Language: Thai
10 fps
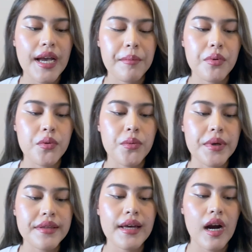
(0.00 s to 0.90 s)
Shampoo
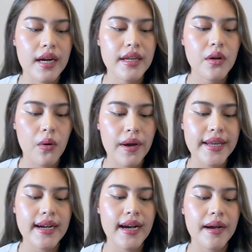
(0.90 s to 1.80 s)
with Argan Oil
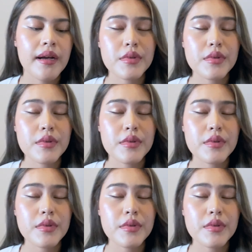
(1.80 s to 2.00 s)
นะคะ